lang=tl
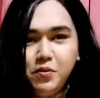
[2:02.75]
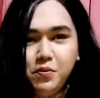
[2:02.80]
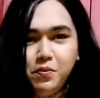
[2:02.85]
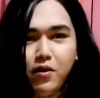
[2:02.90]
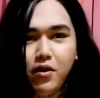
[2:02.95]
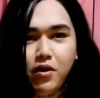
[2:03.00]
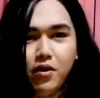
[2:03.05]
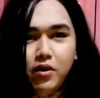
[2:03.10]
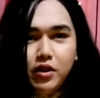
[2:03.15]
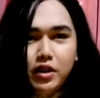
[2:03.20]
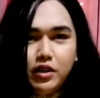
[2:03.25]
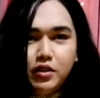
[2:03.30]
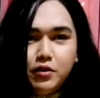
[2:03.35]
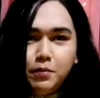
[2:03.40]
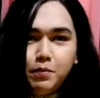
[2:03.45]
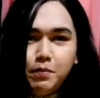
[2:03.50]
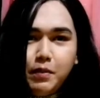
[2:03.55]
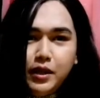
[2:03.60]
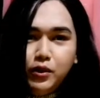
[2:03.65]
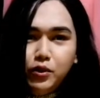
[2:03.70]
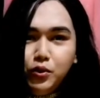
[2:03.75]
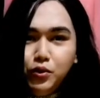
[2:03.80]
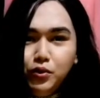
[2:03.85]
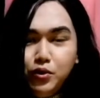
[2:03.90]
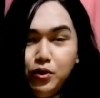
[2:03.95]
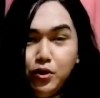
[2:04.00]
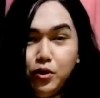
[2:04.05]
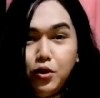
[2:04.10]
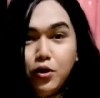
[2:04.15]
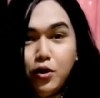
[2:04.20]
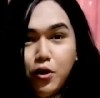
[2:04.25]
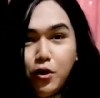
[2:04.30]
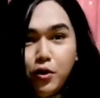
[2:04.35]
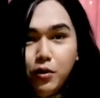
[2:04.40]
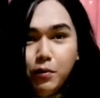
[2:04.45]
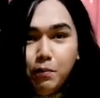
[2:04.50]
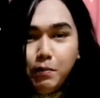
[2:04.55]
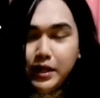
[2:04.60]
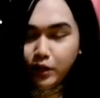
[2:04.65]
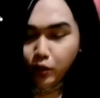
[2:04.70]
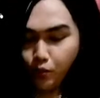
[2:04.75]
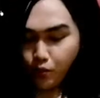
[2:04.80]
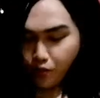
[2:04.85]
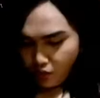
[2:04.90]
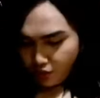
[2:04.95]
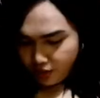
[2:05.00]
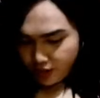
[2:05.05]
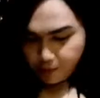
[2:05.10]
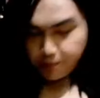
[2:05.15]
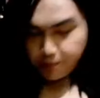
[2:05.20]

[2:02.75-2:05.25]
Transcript: ko po itong pantulog ko. Pantulog